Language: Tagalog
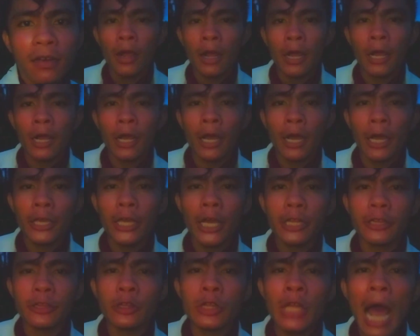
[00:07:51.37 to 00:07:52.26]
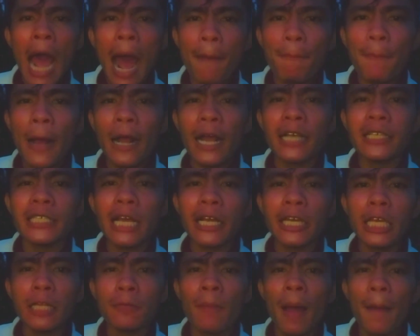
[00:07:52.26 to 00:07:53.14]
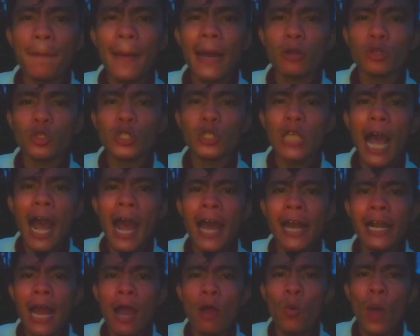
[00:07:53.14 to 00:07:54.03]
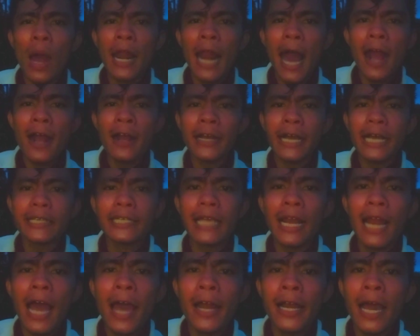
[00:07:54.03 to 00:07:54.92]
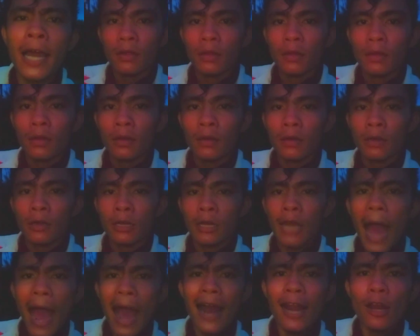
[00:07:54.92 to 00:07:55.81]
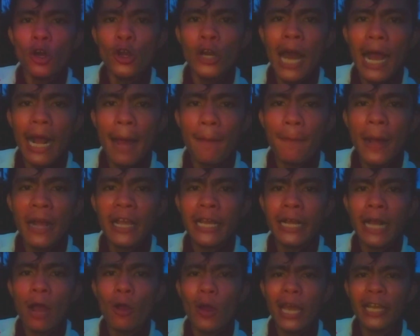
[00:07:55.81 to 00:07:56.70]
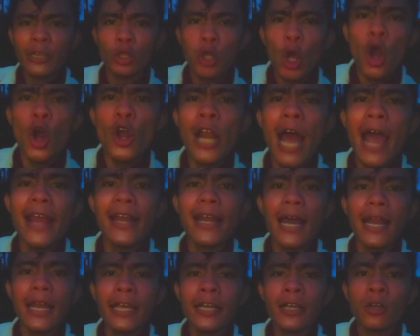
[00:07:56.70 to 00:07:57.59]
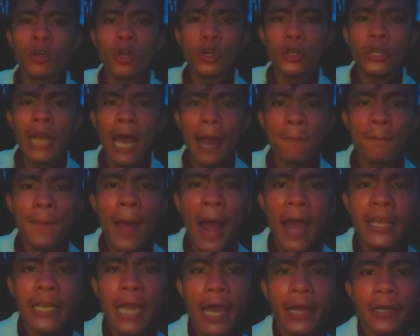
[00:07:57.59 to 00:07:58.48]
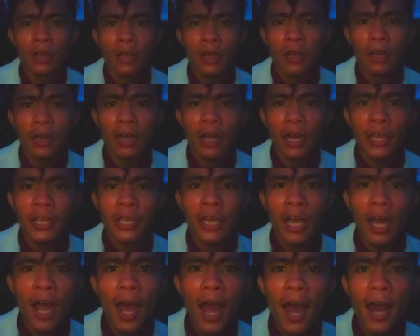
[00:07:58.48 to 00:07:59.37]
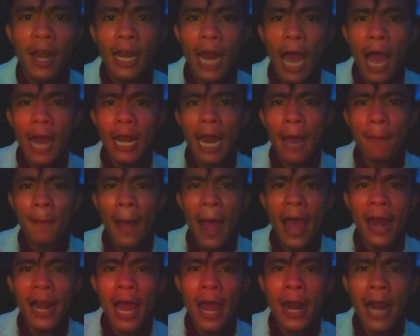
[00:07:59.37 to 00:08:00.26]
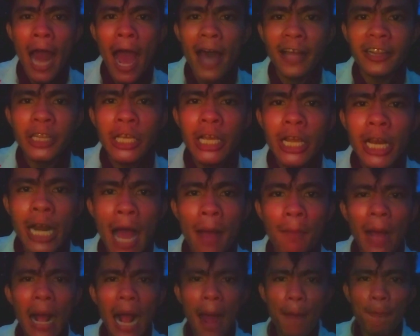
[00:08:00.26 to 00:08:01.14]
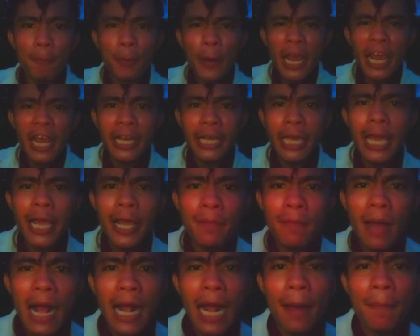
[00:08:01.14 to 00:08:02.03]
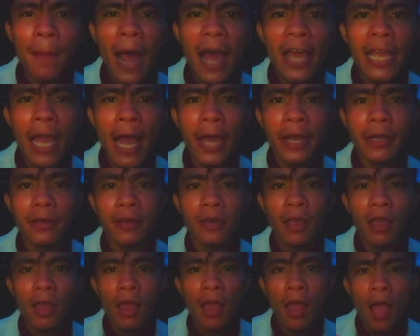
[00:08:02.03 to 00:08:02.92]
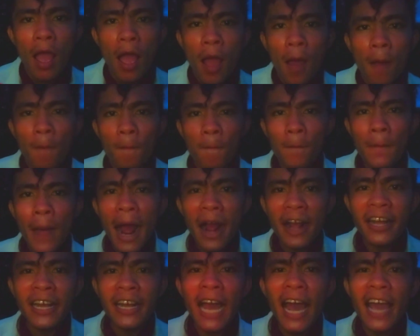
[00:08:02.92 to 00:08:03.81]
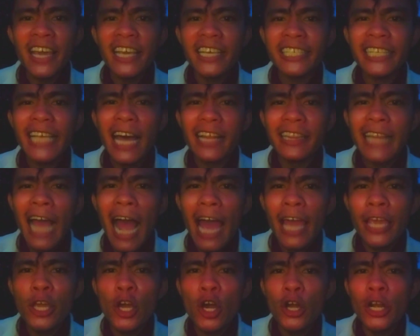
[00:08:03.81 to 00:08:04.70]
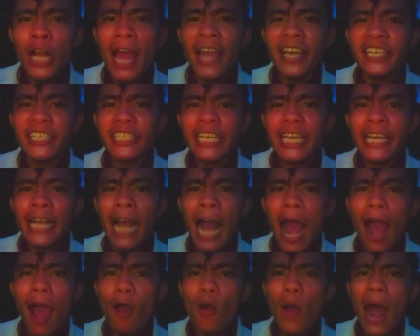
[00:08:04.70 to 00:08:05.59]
Kaya't napakasakit maparusahan ng walang kasalanan, lalo na kapag ikaw ay tunay na lingkod ng bayan. Kaya lalabanan natin ang mga piking makabayan. Magkaisa tayo na isigaw ang